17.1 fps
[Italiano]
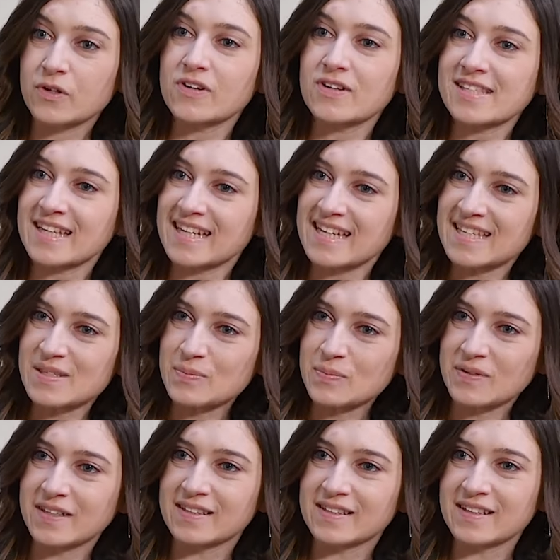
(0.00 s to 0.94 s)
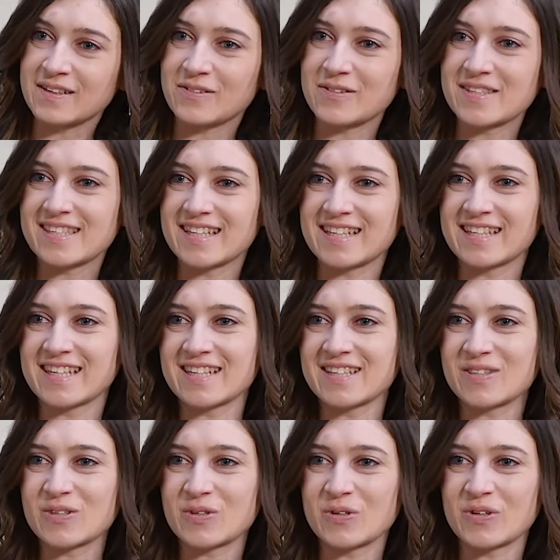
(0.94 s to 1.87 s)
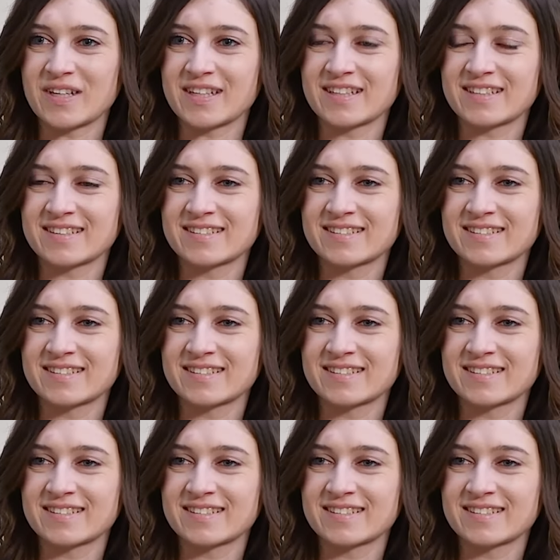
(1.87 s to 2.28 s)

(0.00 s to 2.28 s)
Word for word: Cosa l'ha spinta in questa direzione?